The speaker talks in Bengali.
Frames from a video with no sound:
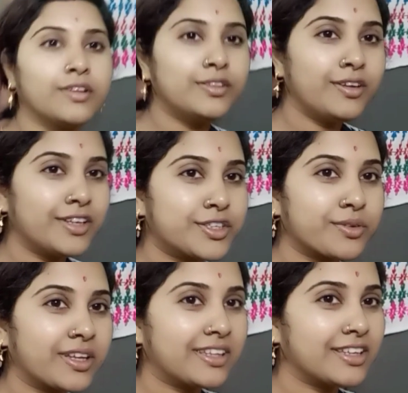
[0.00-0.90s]
তো
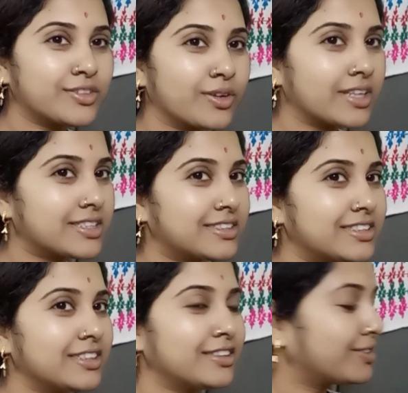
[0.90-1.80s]
রিশুকে দিয়ে চলে
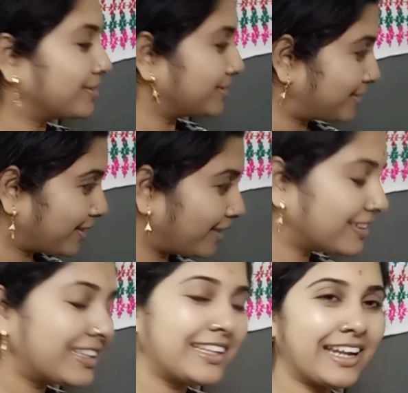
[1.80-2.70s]
এসেছি তো চলো
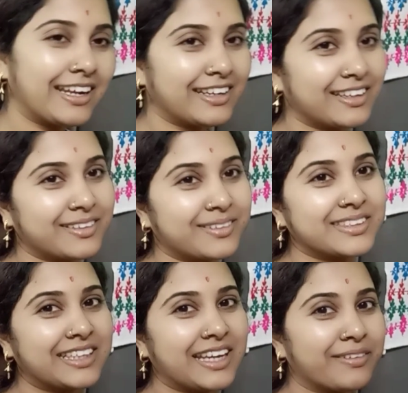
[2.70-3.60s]
কি রান্না
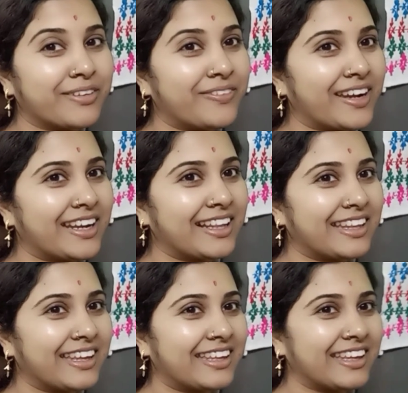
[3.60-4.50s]
করেছি একবার ফাইনাল
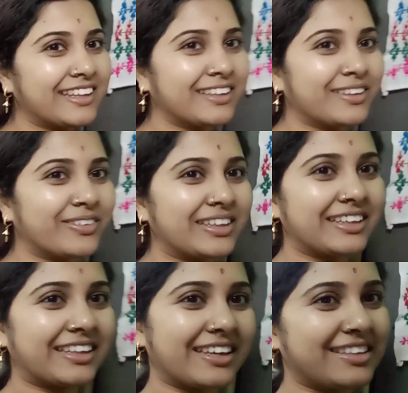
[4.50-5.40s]
দেখিয়ে দিই
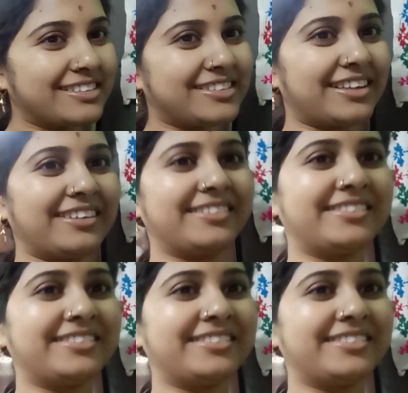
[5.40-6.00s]
তোমাদেরকে চলো